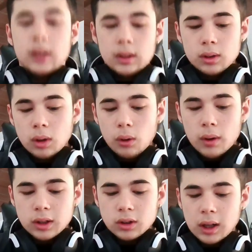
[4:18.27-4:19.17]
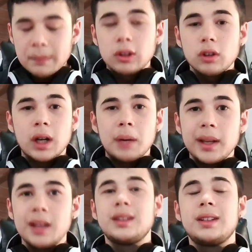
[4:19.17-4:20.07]
solo ora sto capendo
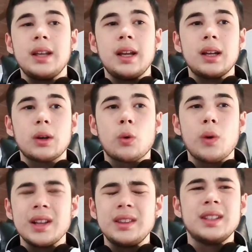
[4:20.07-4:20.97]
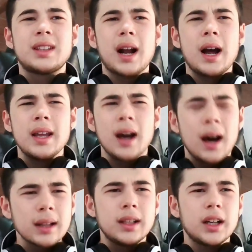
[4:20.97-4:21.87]
veramente quanti
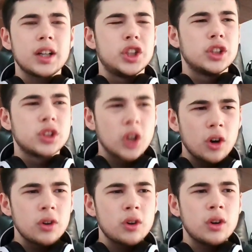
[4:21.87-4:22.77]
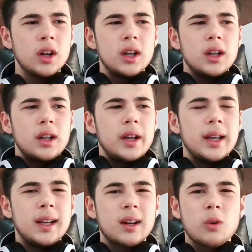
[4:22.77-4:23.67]
tryharder ci sono
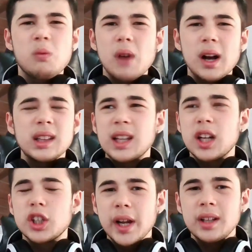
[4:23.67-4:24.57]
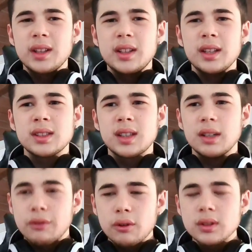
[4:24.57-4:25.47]
e quanta gente
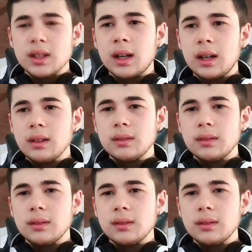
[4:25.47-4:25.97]
schifosa